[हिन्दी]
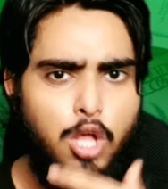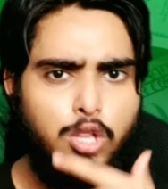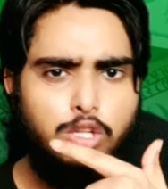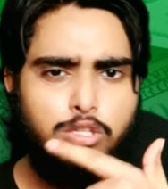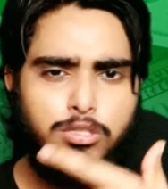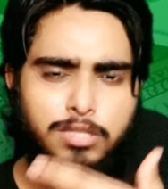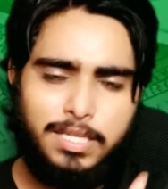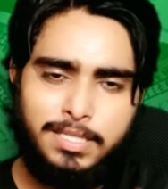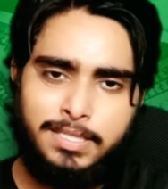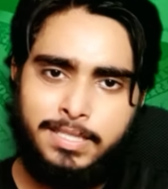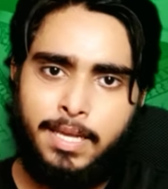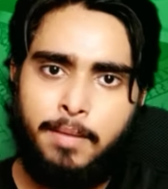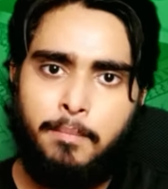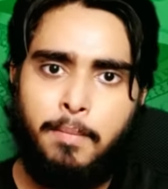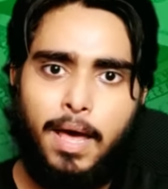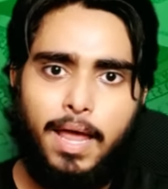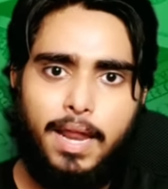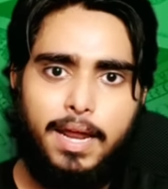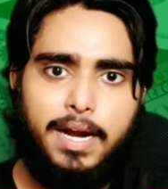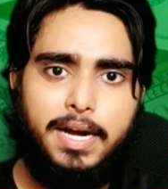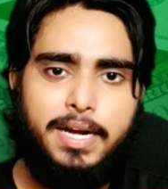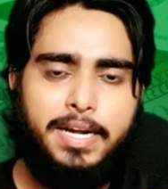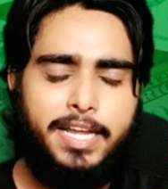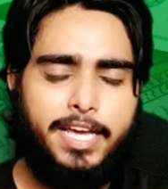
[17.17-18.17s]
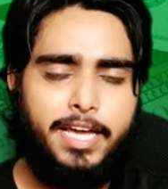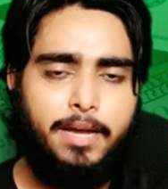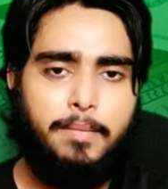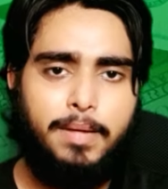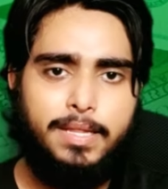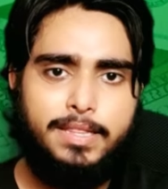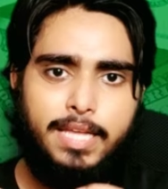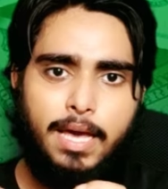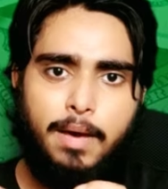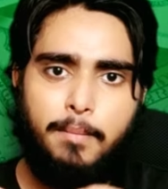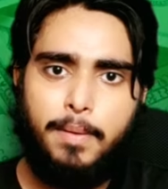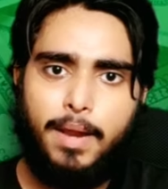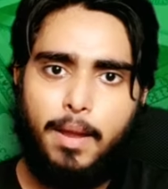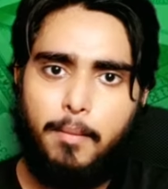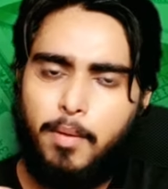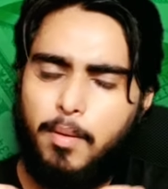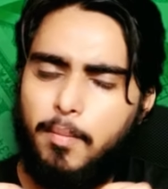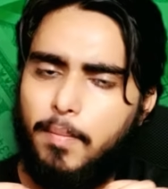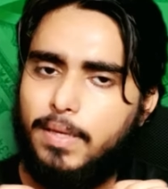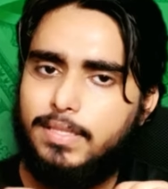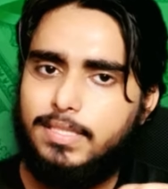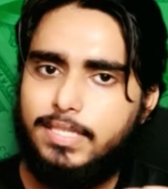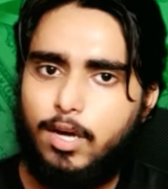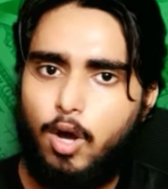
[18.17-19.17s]
तो 10 से 12 घंटे के बाद यहाँ पर
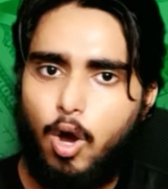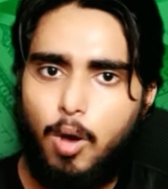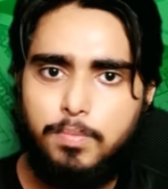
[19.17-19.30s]
आपके पास एक